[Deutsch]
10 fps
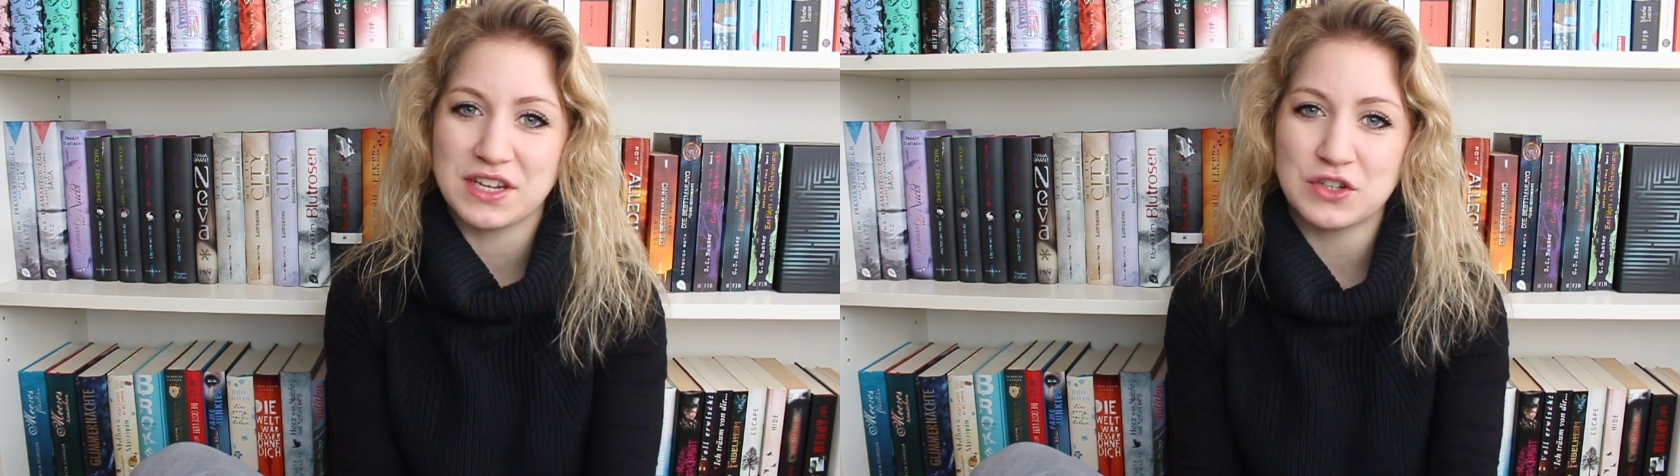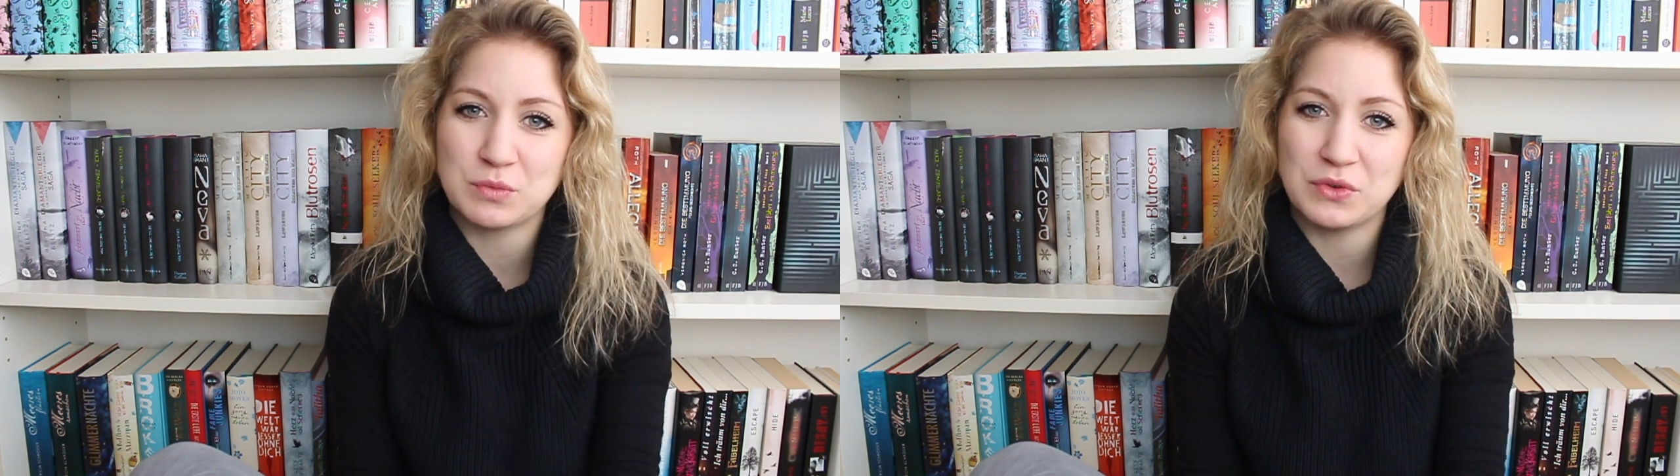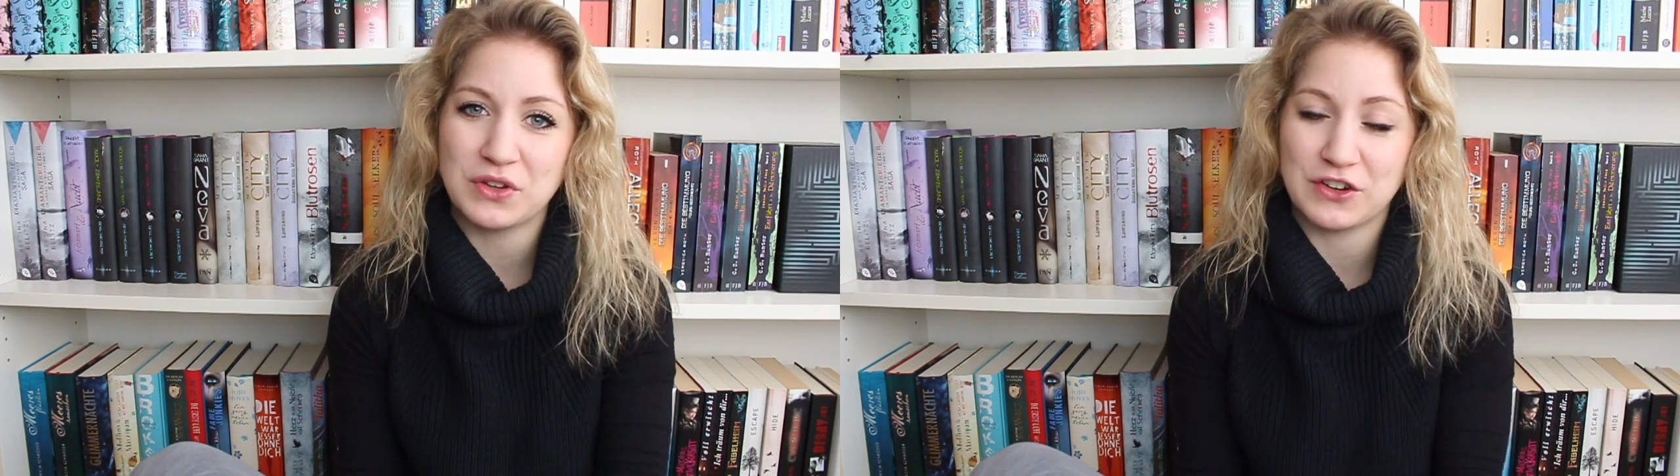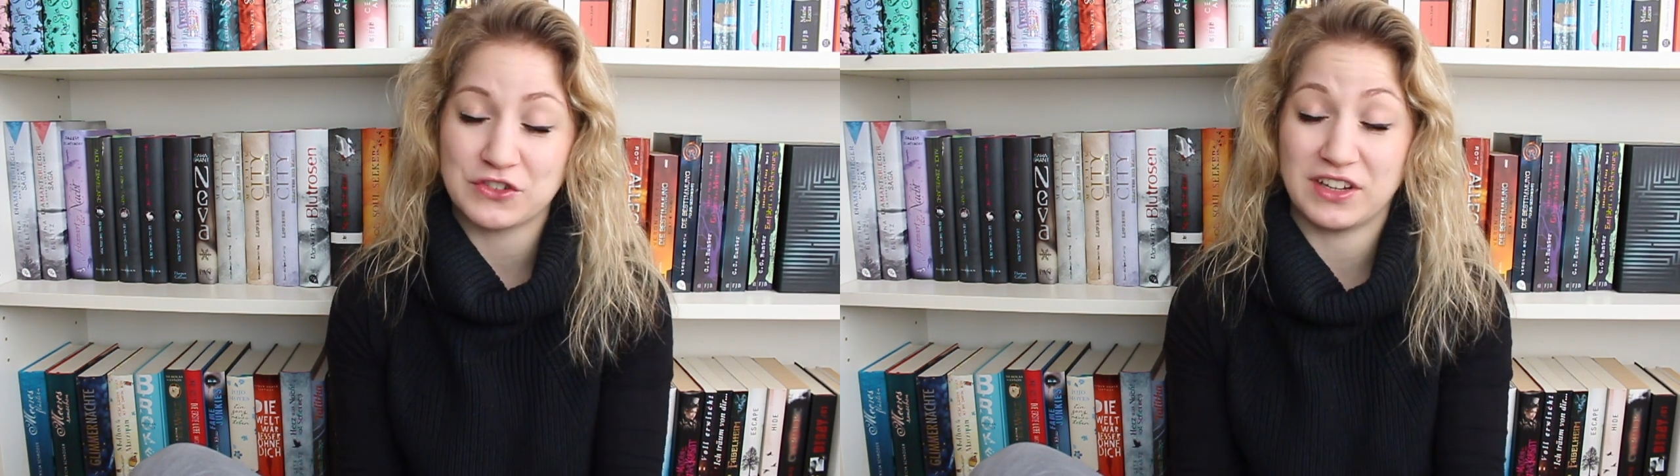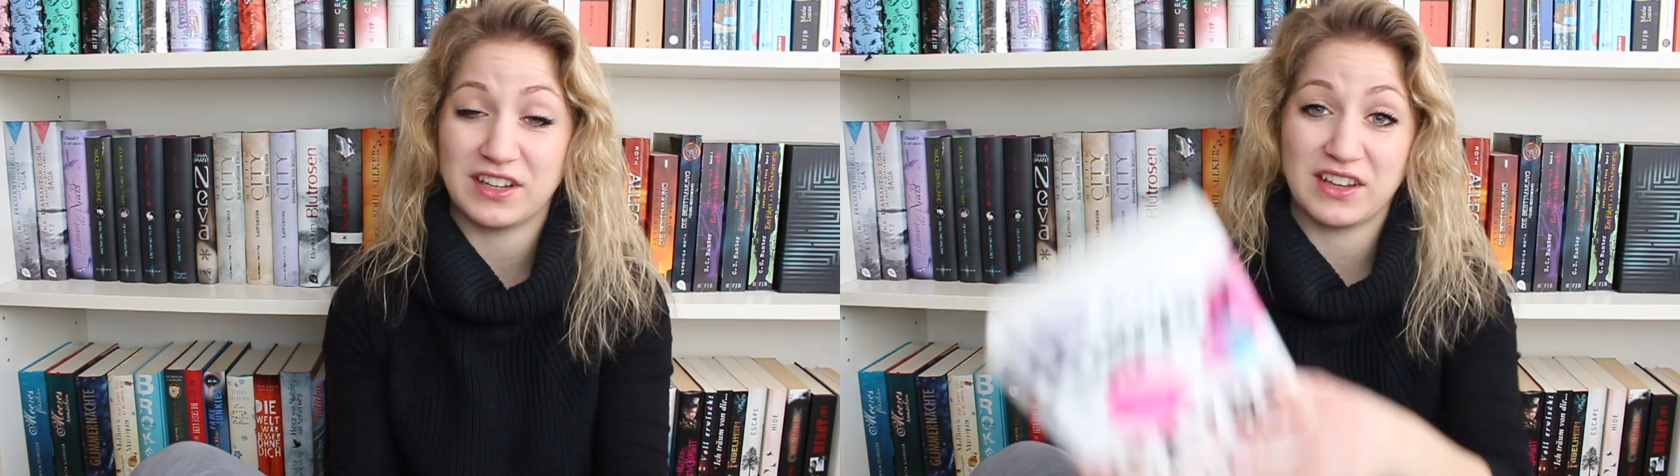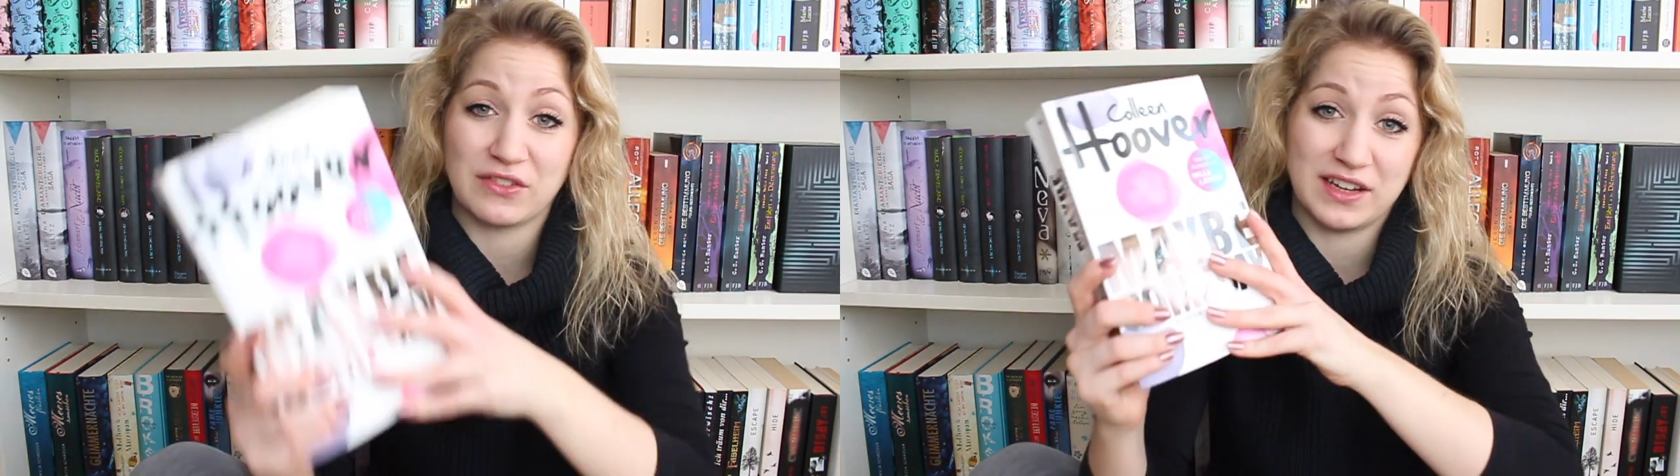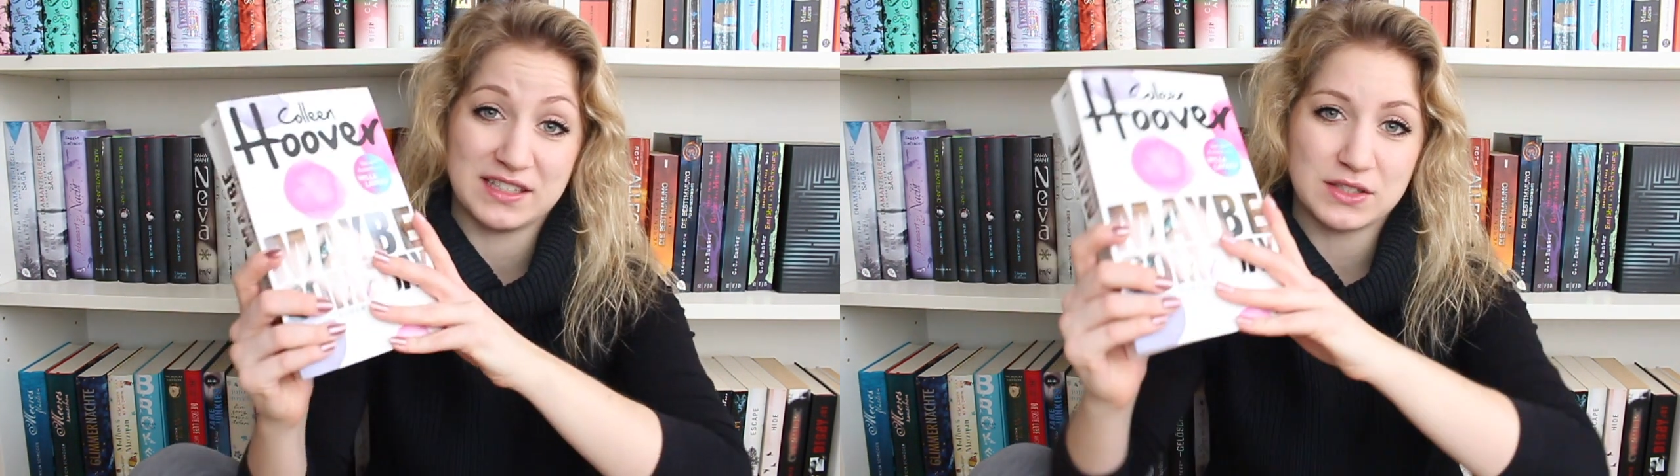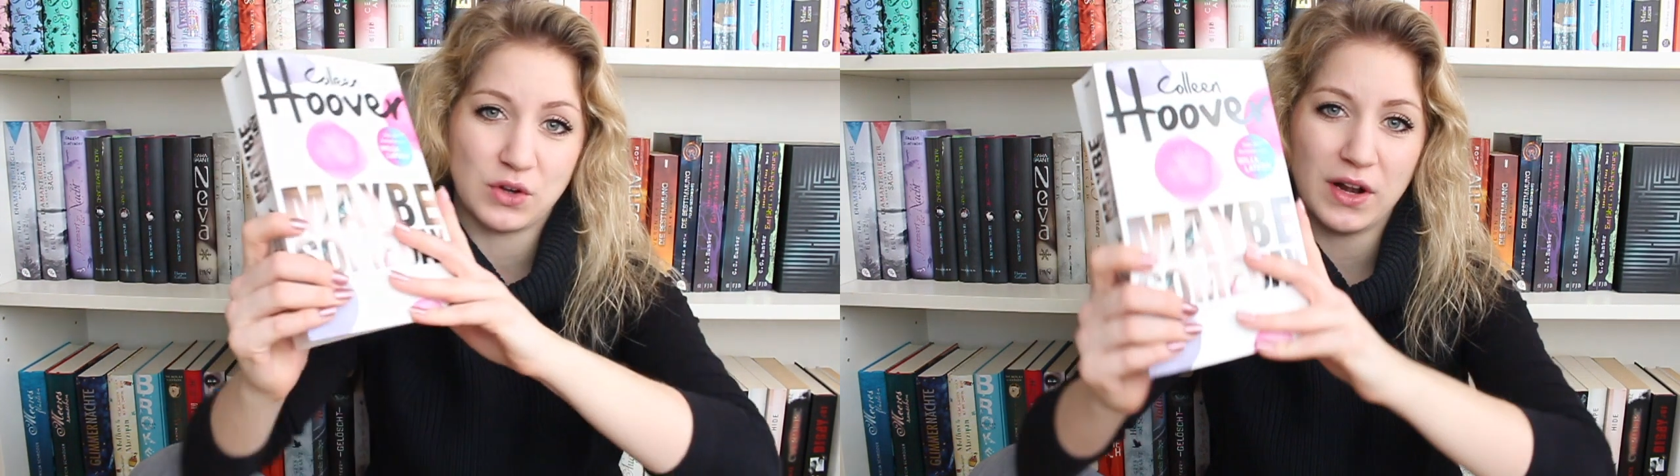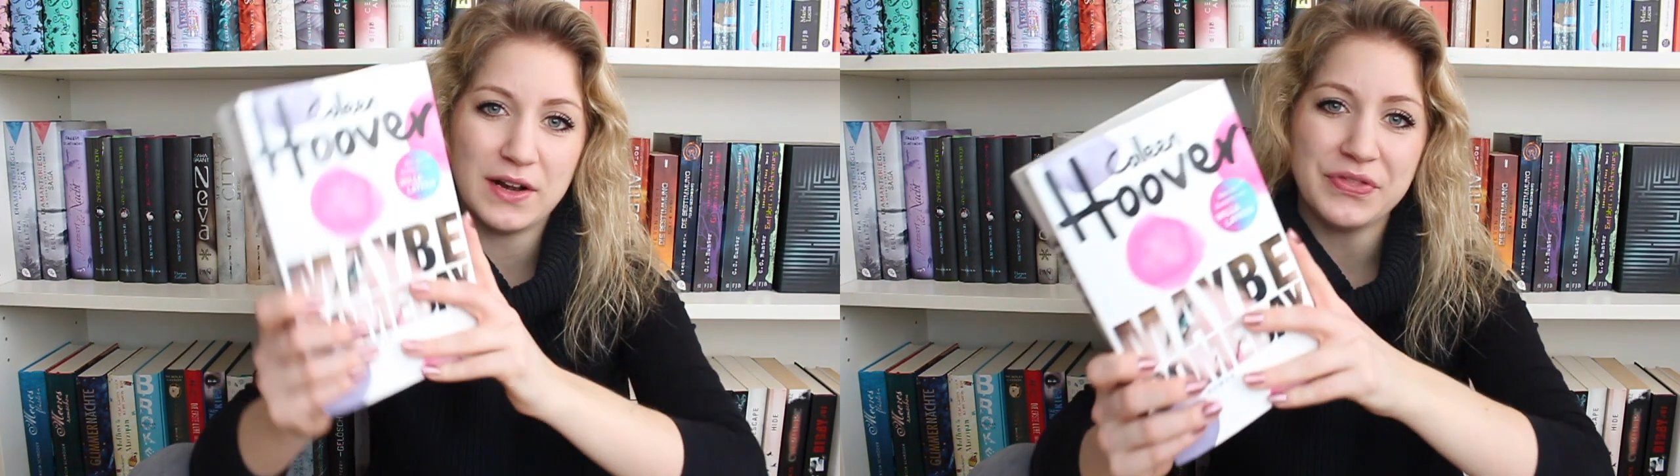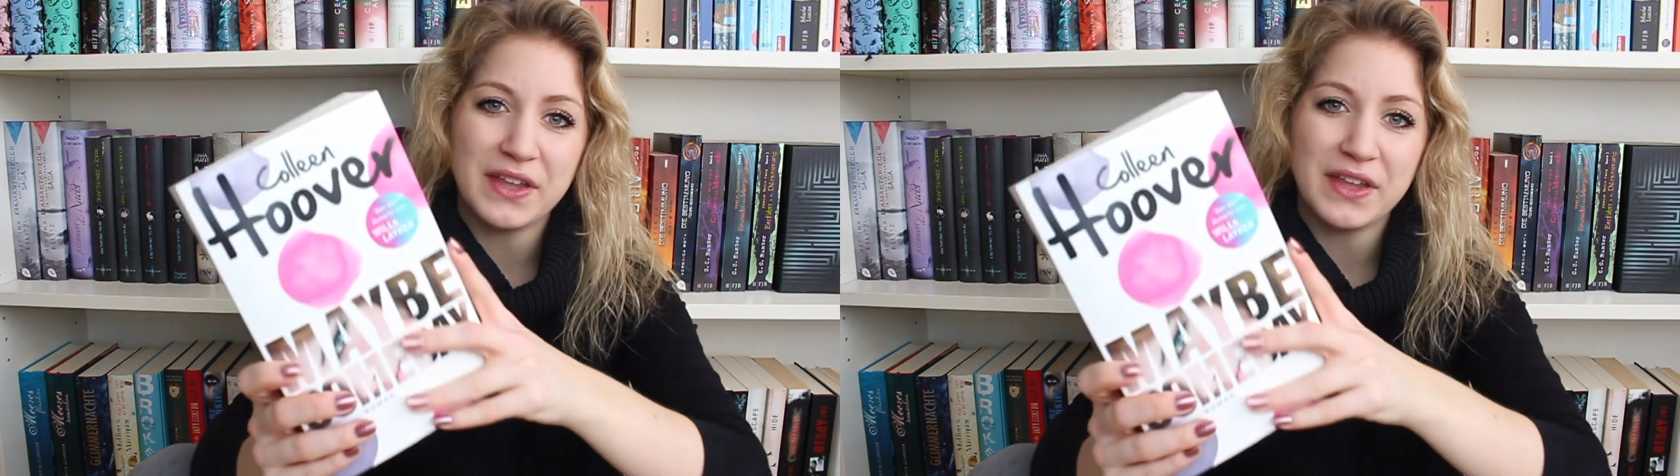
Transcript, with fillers: Kitschbücher stehe. Ich fand's toll.